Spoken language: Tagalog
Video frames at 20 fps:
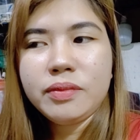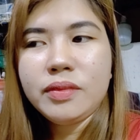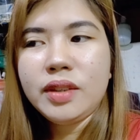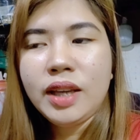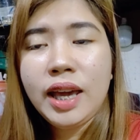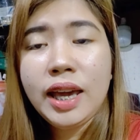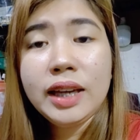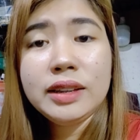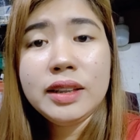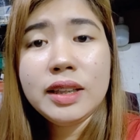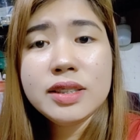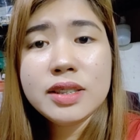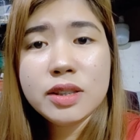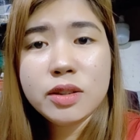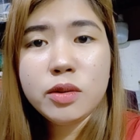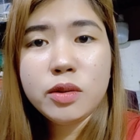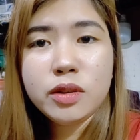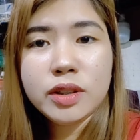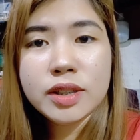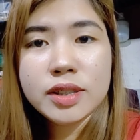hectic
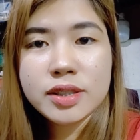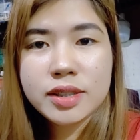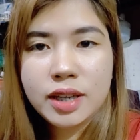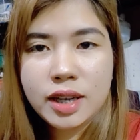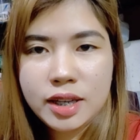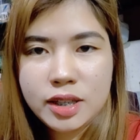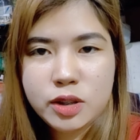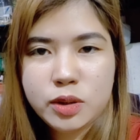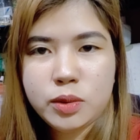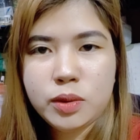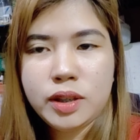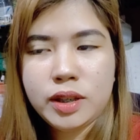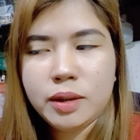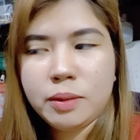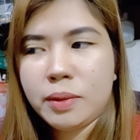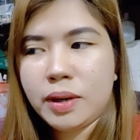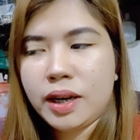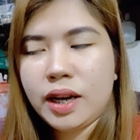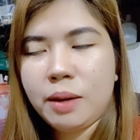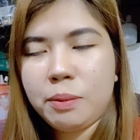siguro na schedule ng
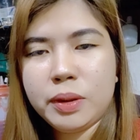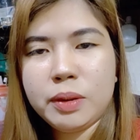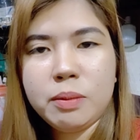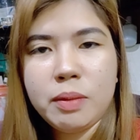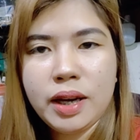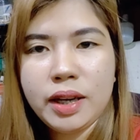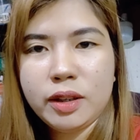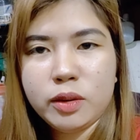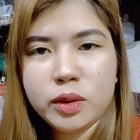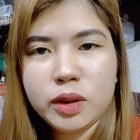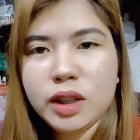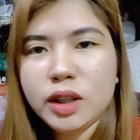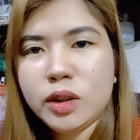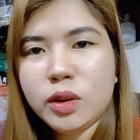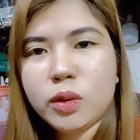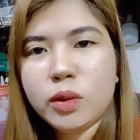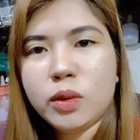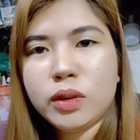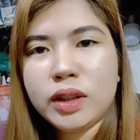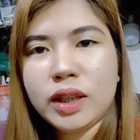mga kapitbahay ko
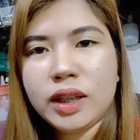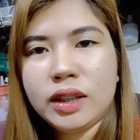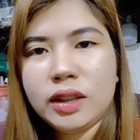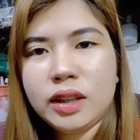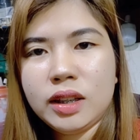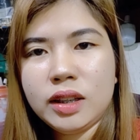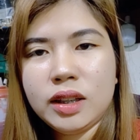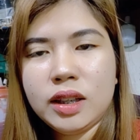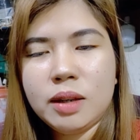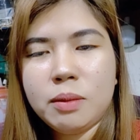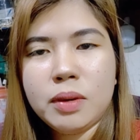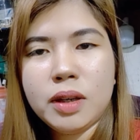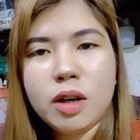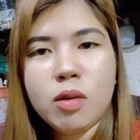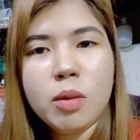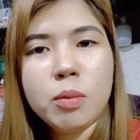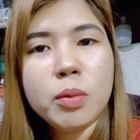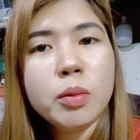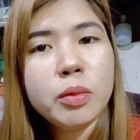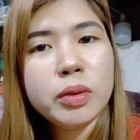dito na hindi na nila
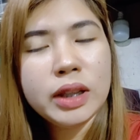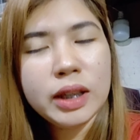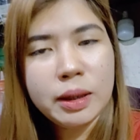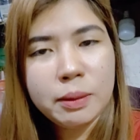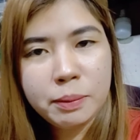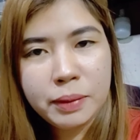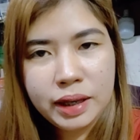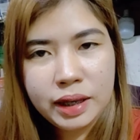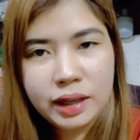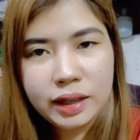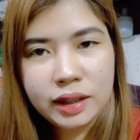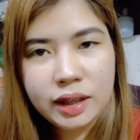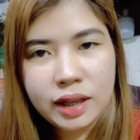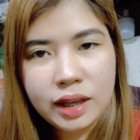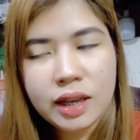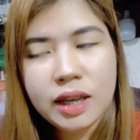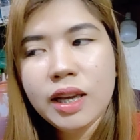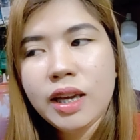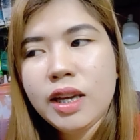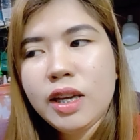magawang pumunta ng palengke.
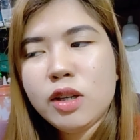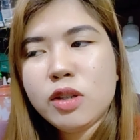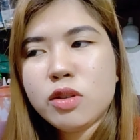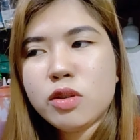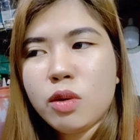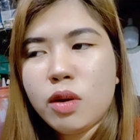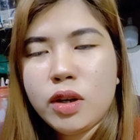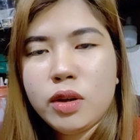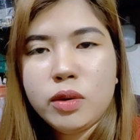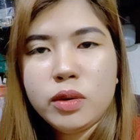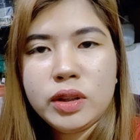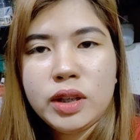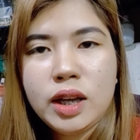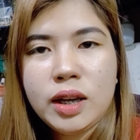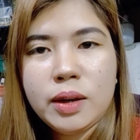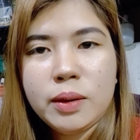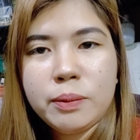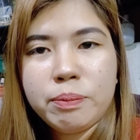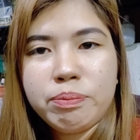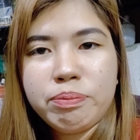So, ayun,
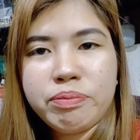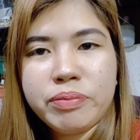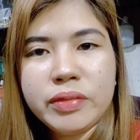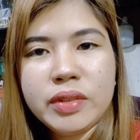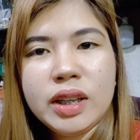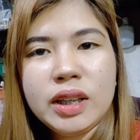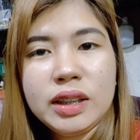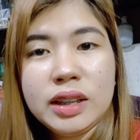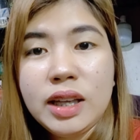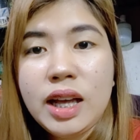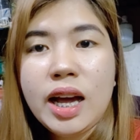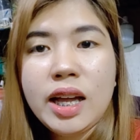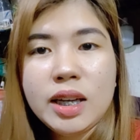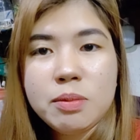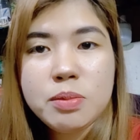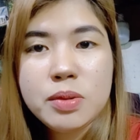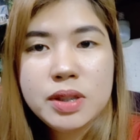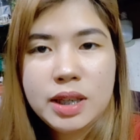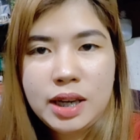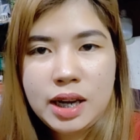um,
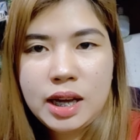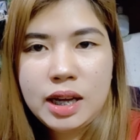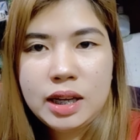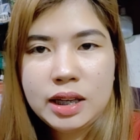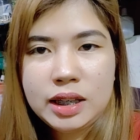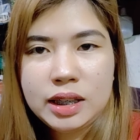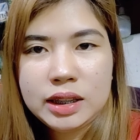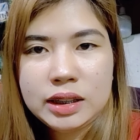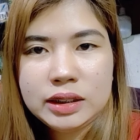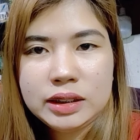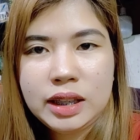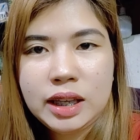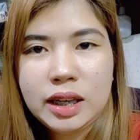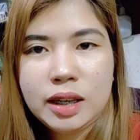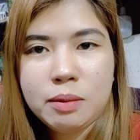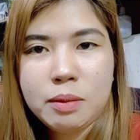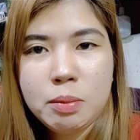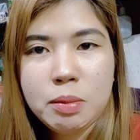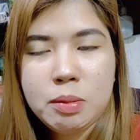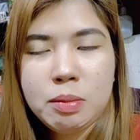naghahanap sila ng
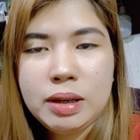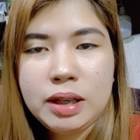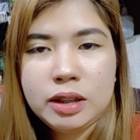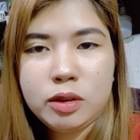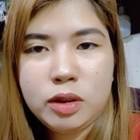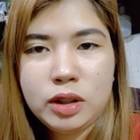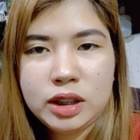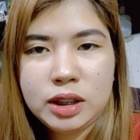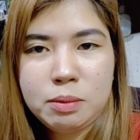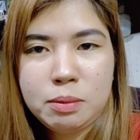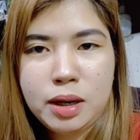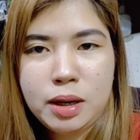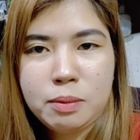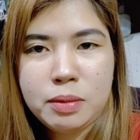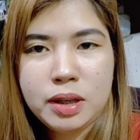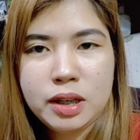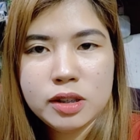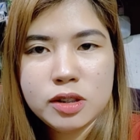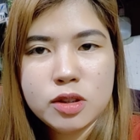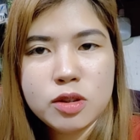mabibilhan ulit ng mga
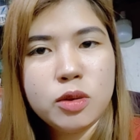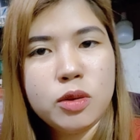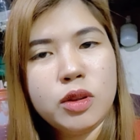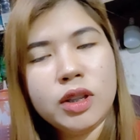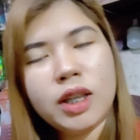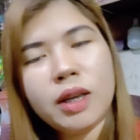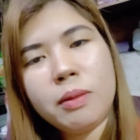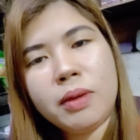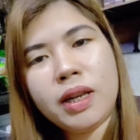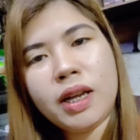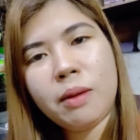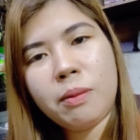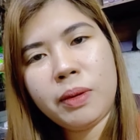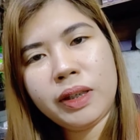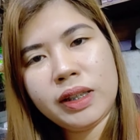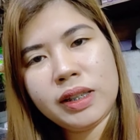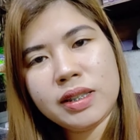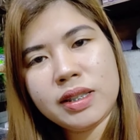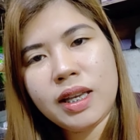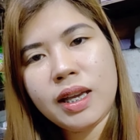bigas. So, doon kami
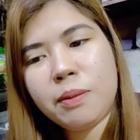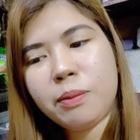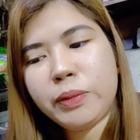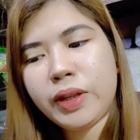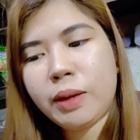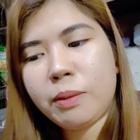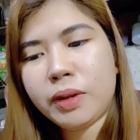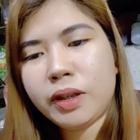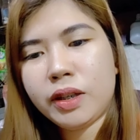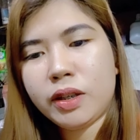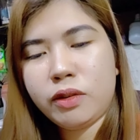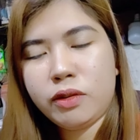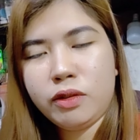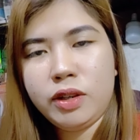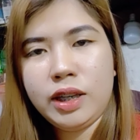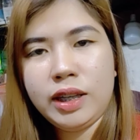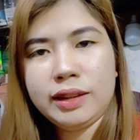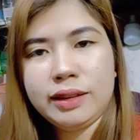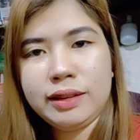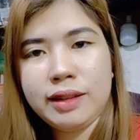nakapag-isip na magkaroon
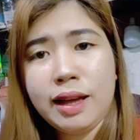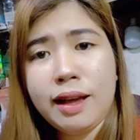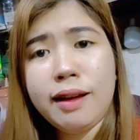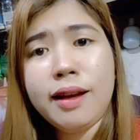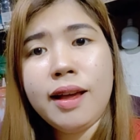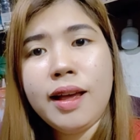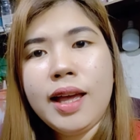ulit ng